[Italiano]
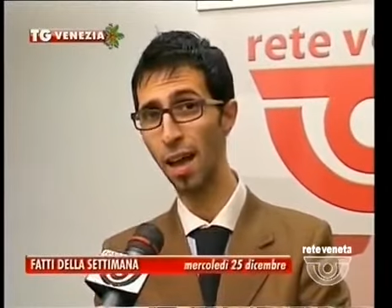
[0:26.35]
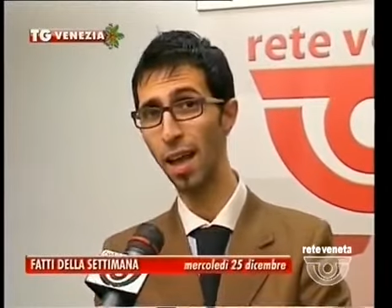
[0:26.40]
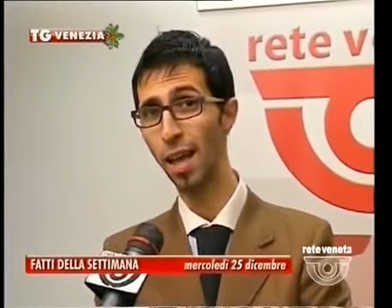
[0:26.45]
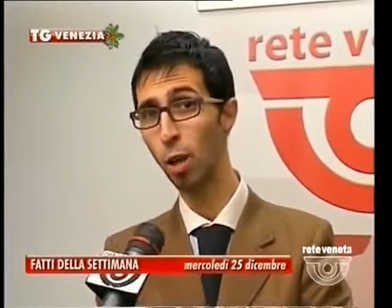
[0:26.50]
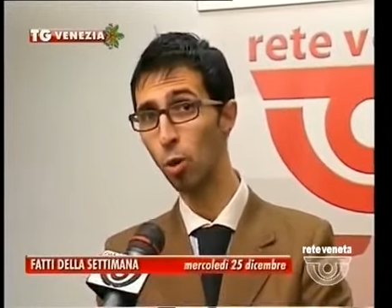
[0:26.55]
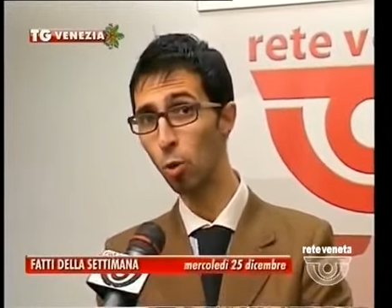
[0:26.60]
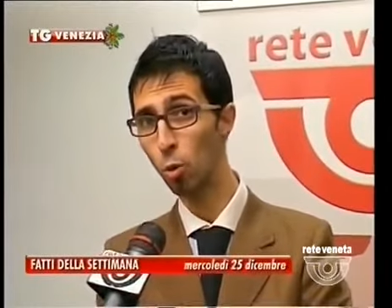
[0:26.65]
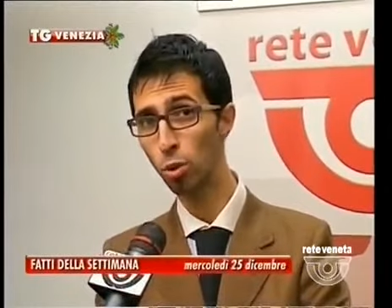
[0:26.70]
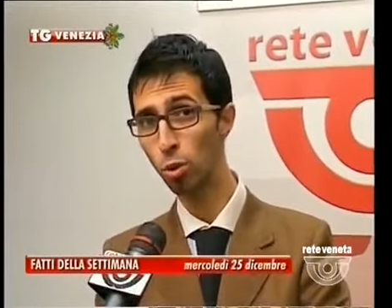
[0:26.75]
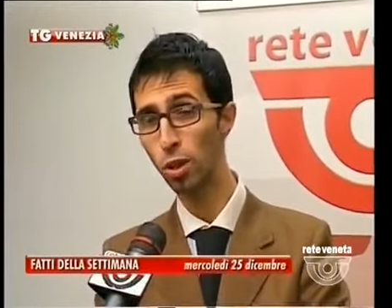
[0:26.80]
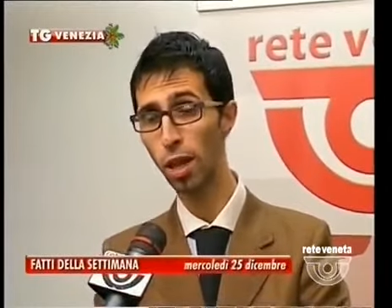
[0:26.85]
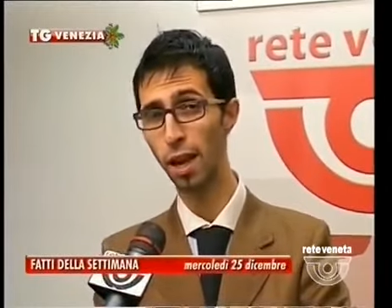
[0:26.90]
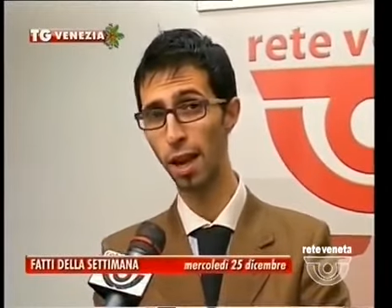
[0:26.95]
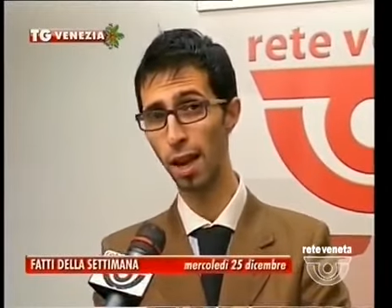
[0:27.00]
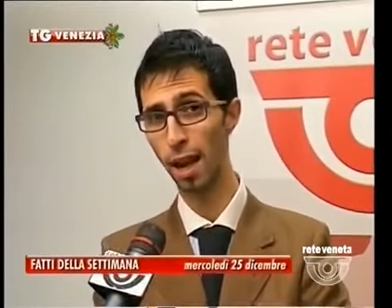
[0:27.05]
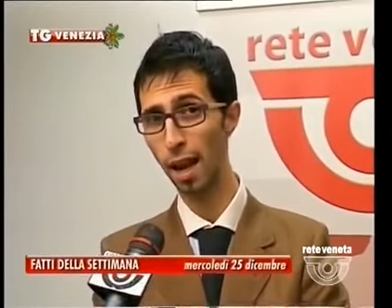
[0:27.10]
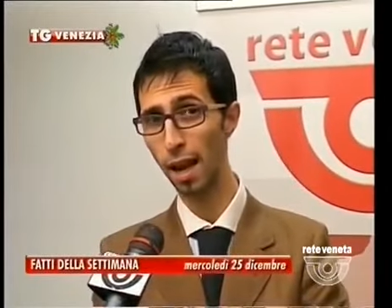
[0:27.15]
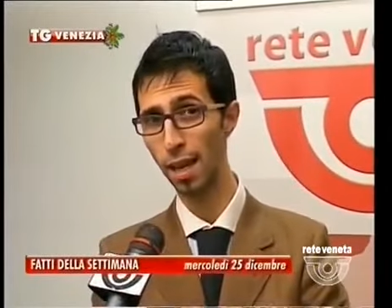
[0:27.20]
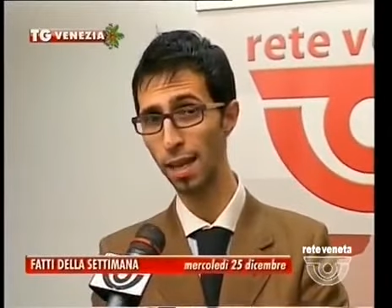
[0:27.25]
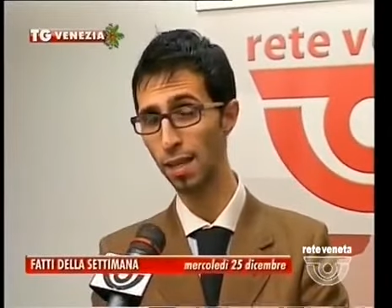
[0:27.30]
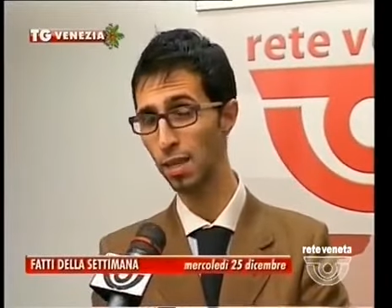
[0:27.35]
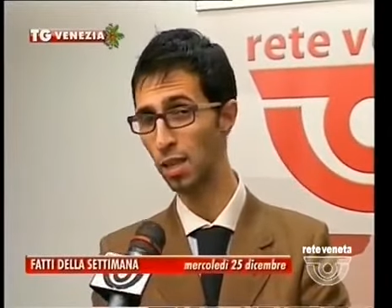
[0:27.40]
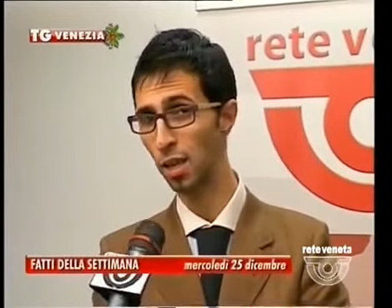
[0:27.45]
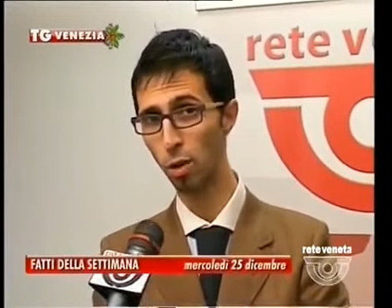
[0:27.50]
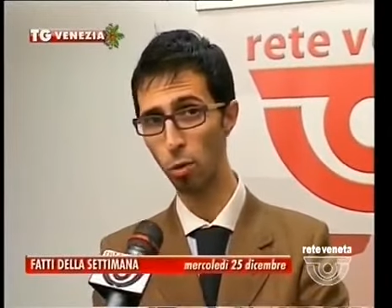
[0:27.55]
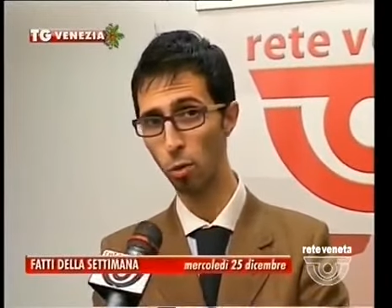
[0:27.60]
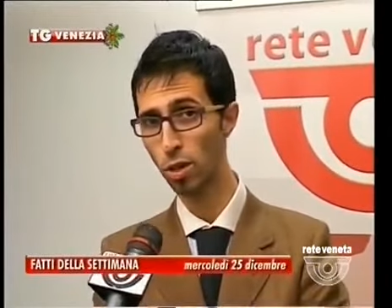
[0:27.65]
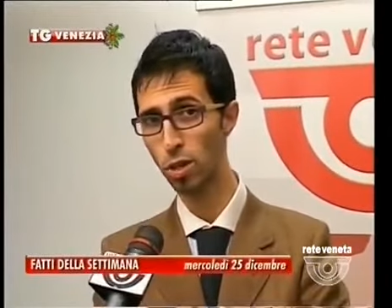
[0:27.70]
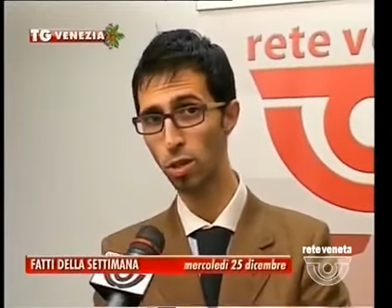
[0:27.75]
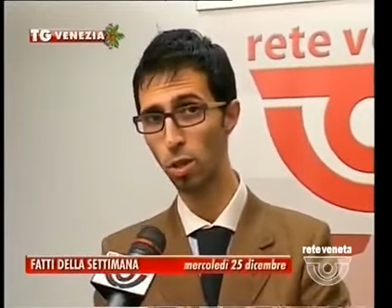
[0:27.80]
eludere la legge
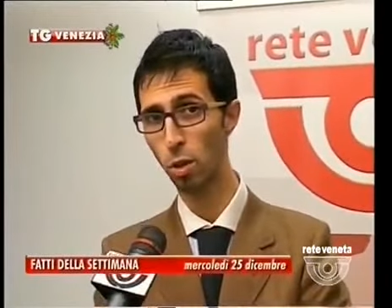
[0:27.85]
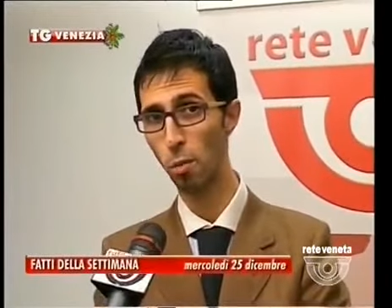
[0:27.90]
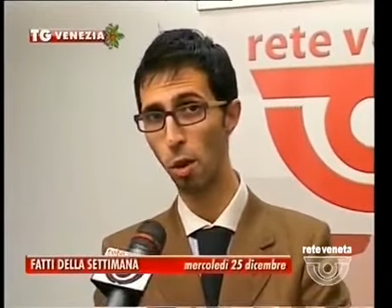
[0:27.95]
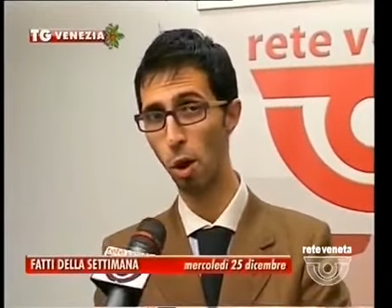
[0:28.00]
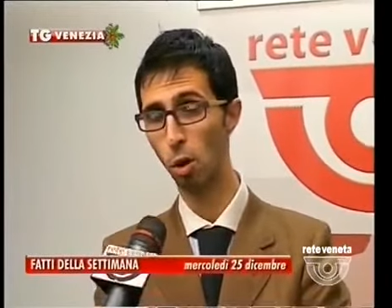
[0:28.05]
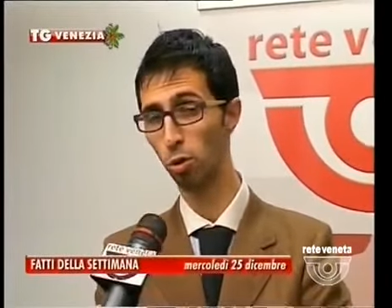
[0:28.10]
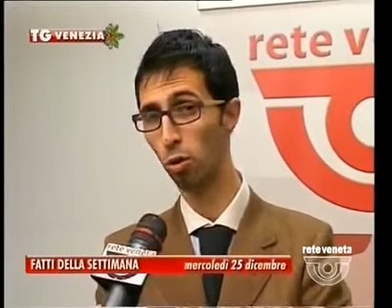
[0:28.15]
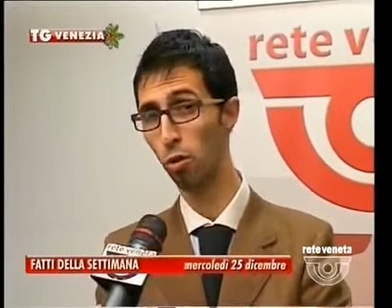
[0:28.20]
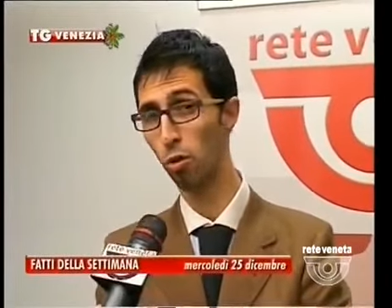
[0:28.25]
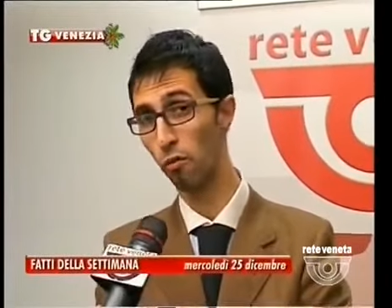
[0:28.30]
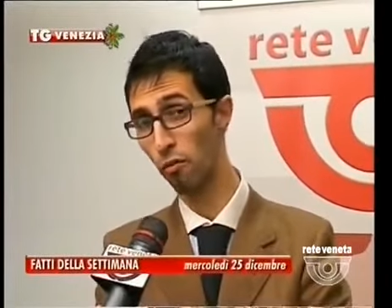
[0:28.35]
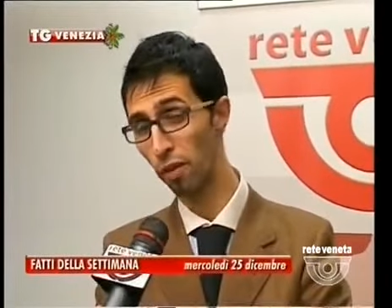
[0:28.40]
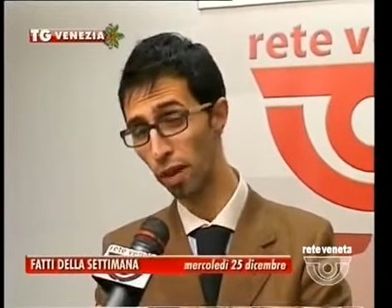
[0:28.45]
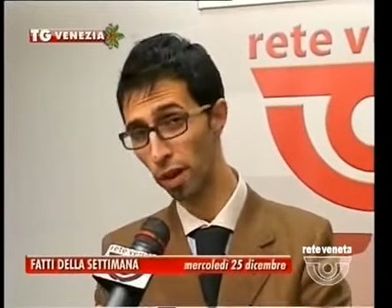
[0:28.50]
in questo modo